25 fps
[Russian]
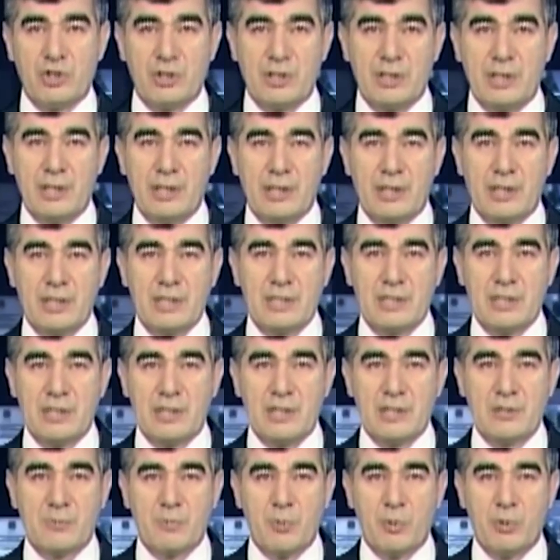жителей и
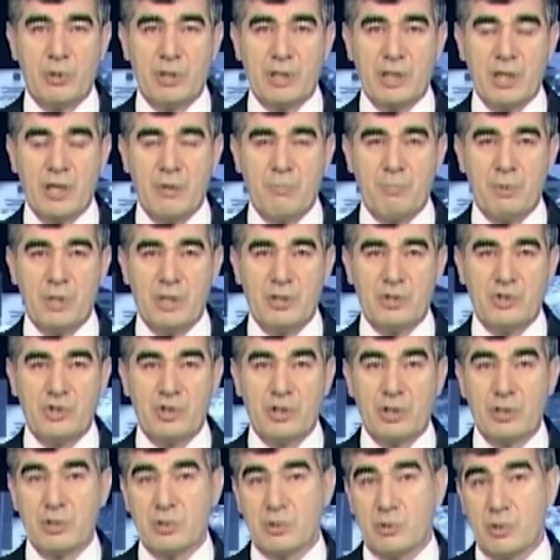гостей республики о
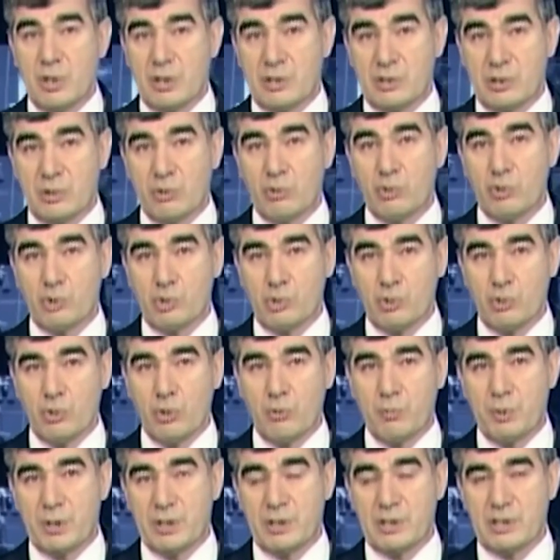перечне государственных
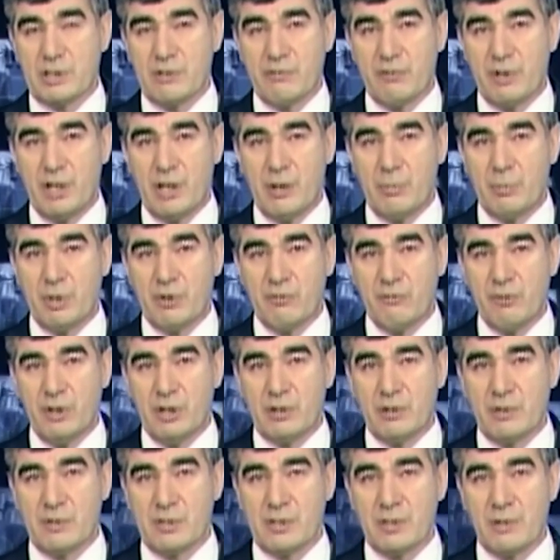услуг, предоставляемых
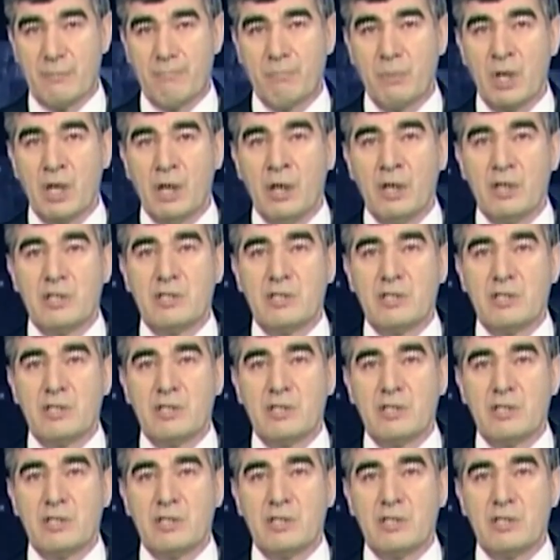ведомством.